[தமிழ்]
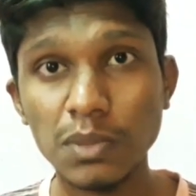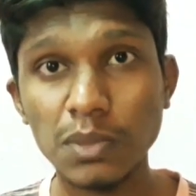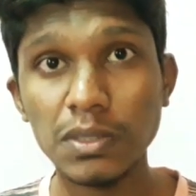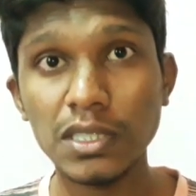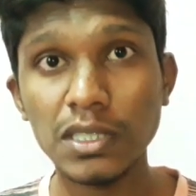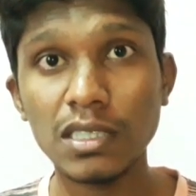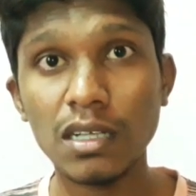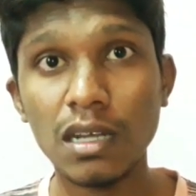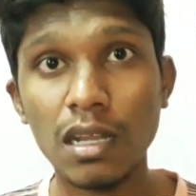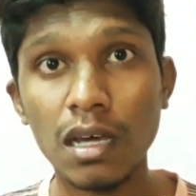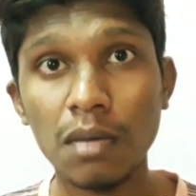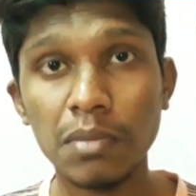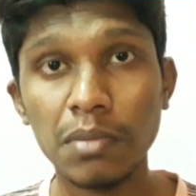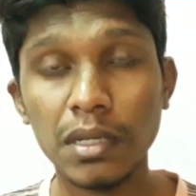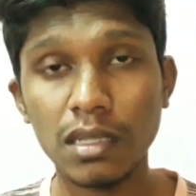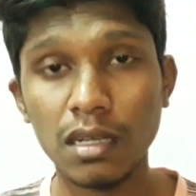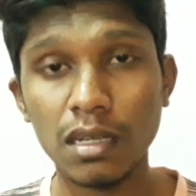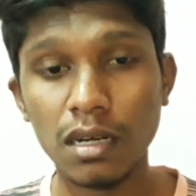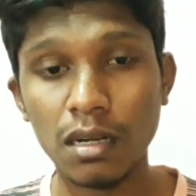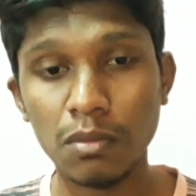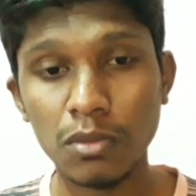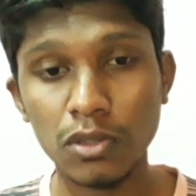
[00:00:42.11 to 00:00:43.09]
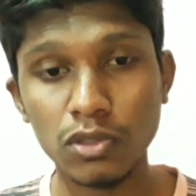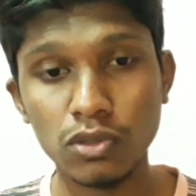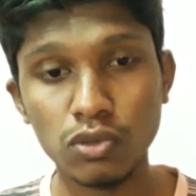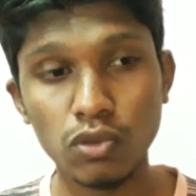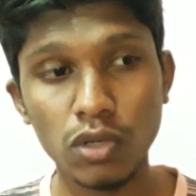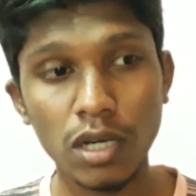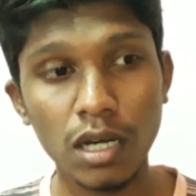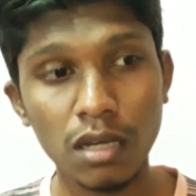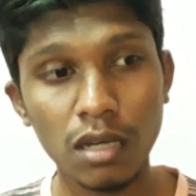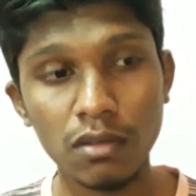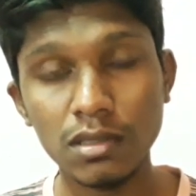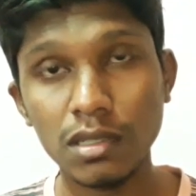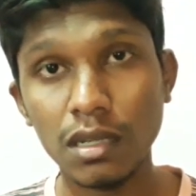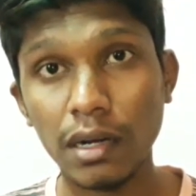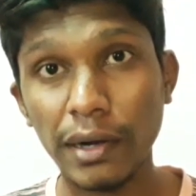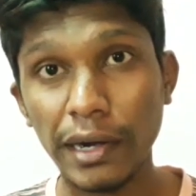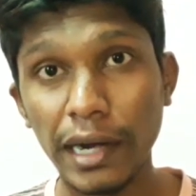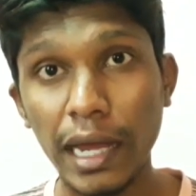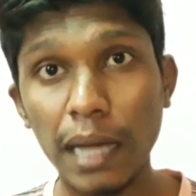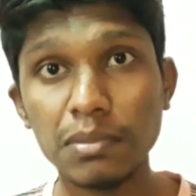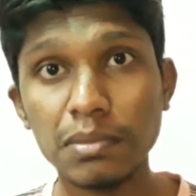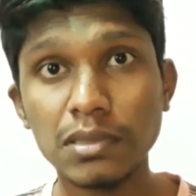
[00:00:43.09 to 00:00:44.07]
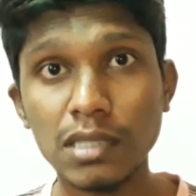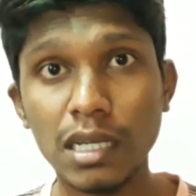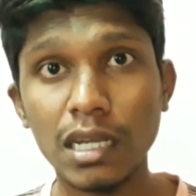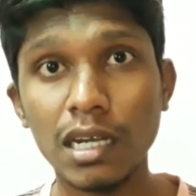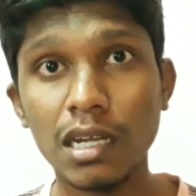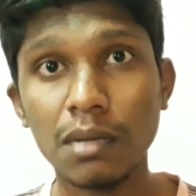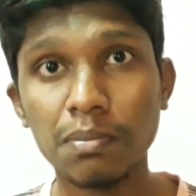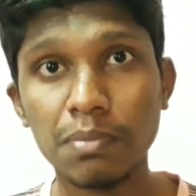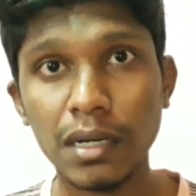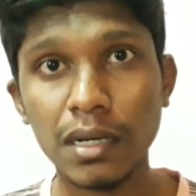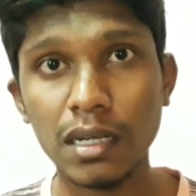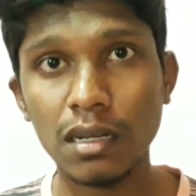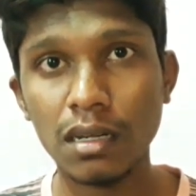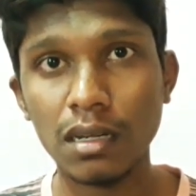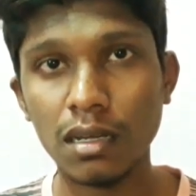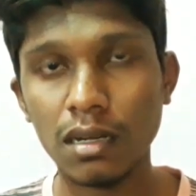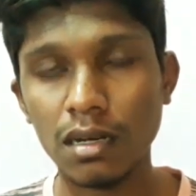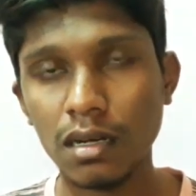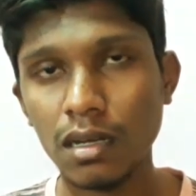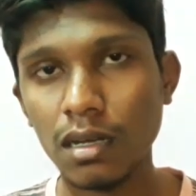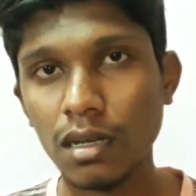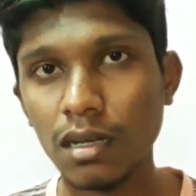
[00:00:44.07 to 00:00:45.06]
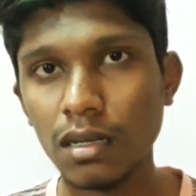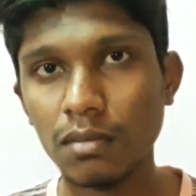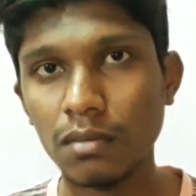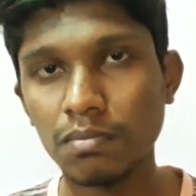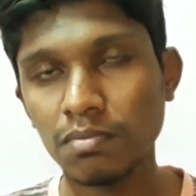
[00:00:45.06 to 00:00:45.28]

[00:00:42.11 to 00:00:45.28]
ஸ்பெஷல்லாம் பார்த்தீங்கன்னா நம்ம சூரியனை வந்து ரேப் ஸ்டைலில் பாடியிருக்காருன்னா